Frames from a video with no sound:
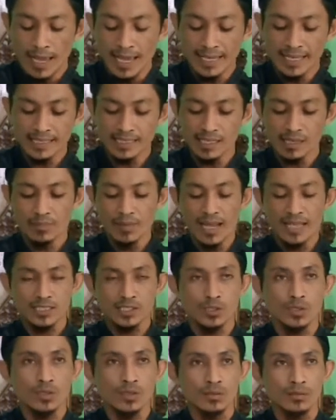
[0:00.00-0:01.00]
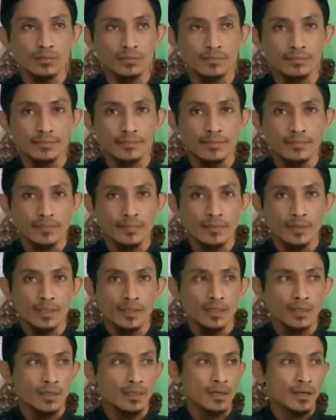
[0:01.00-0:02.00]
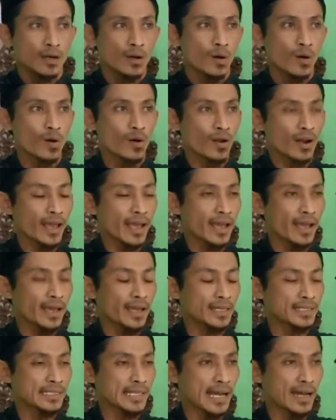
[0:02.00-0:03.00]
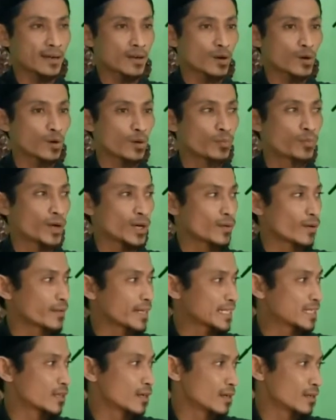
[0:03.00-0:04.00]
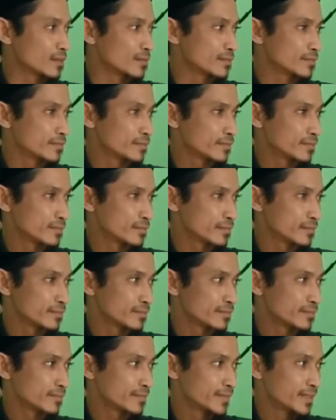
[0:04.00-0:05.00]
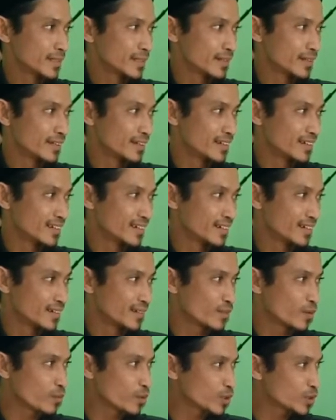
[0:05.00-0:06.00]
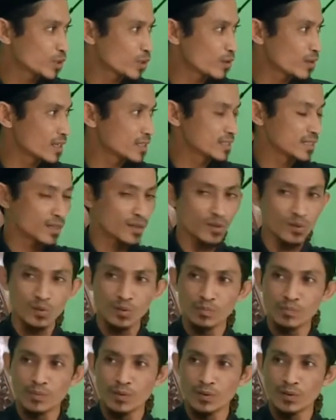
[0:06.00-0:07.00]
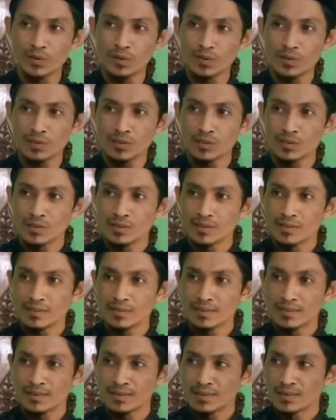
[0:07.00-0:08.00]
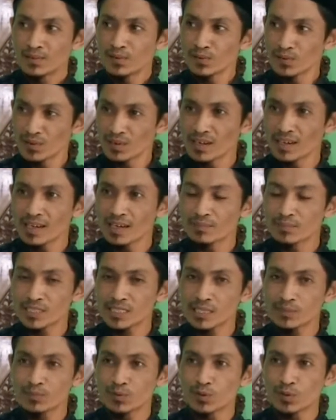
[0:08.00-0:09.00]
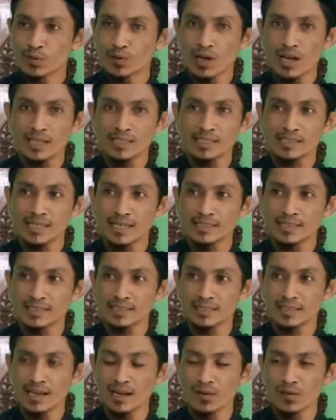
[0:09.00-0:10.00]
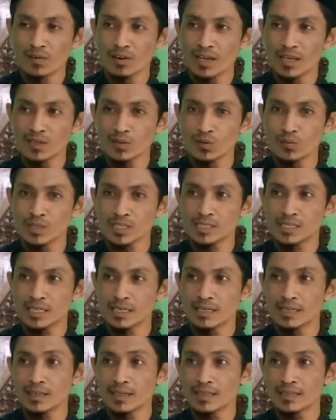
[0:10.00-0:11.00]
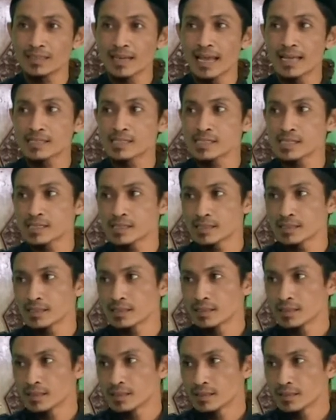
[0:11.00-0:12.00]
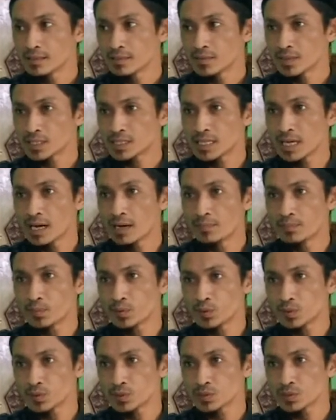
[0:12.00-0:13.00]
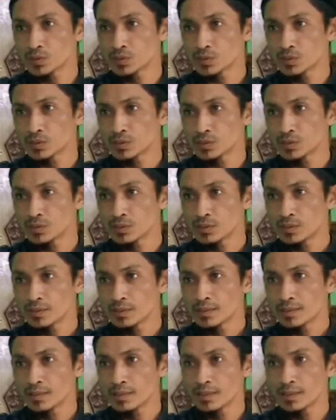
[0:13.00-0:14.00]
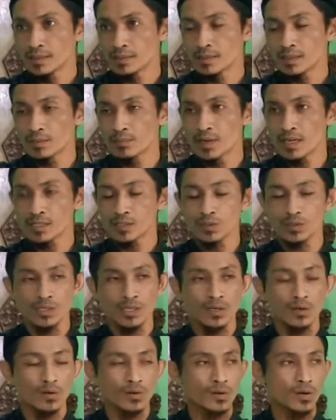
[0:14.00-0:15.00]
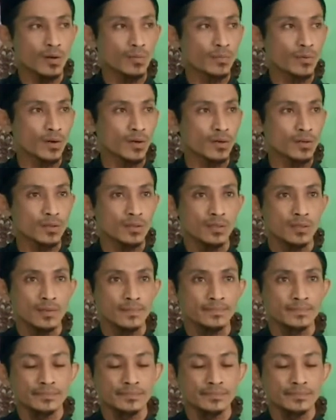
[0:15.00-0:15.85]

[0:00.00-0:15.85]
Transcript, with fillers: Nah ini termasuk oleh jarak kubur wong itu. Uh, eh, wong oleh jarak kubur. Oleh meskipun ono hati hati sing gak ngoleh iku wis dinasah, wis dihapus. Nggih, termasuk ning kono apa